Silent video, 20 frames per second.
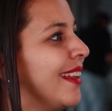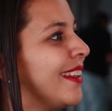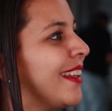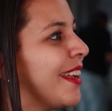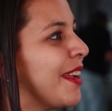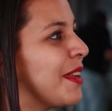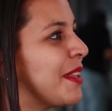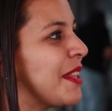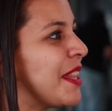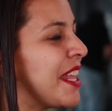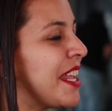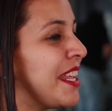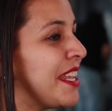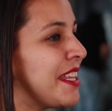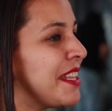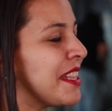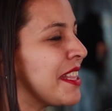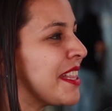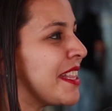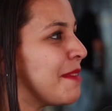né,
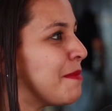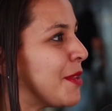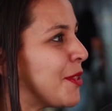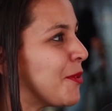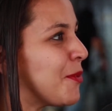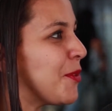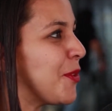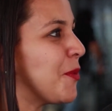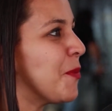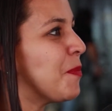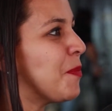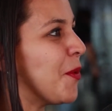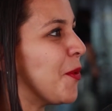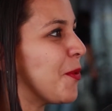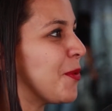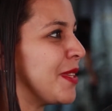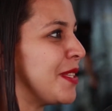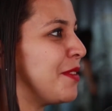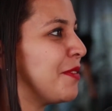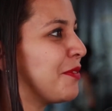nem diminuir um
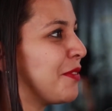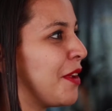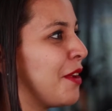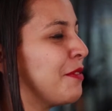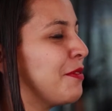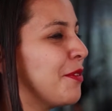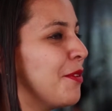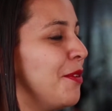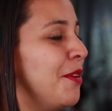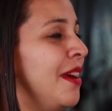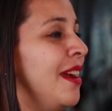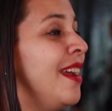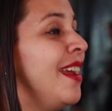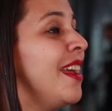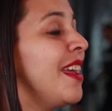pouco esse fervor,